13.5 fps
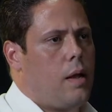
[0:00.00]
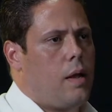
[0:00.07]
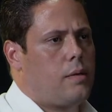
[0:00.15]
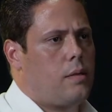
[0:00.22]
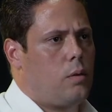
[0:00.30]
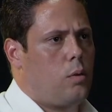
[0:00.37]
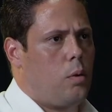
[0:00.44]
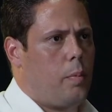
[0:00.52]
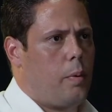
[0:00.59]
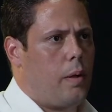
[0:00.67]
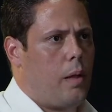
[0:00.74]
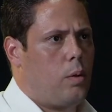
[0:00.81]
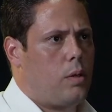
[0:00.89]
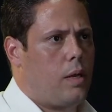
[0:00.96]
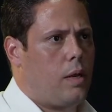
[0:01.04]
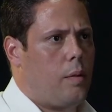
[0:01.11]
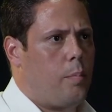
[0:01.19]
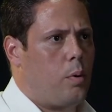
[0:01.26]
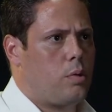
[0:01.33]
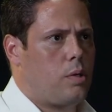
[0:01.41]
El sector privado tiene
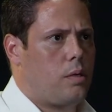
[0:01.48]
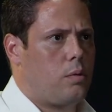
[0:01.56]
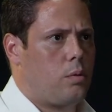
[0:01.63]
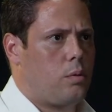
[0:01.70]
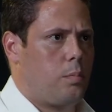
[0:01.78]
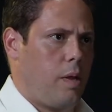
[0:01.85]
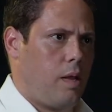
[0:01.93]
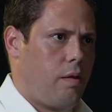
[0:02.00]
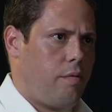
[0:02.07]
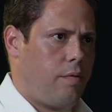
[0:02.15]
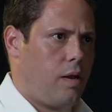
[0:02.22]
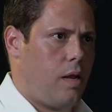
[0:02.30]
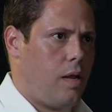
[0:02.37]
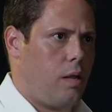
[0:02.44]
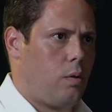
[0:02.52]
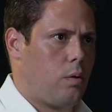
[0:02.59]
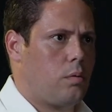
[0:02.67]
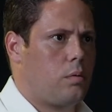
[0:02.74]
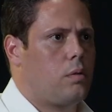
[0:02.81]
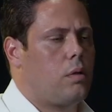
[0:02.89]
procesos bien
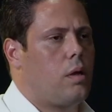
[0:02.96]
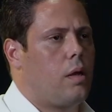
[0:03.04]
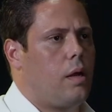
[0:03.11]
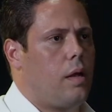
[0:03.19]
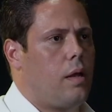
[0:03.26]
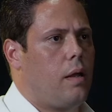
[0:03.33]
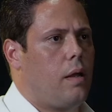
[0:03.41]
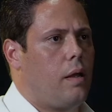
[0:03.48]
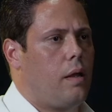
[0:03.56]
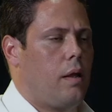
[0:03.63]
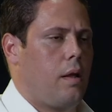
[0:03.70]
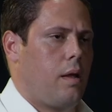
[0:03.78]
definidos, eh,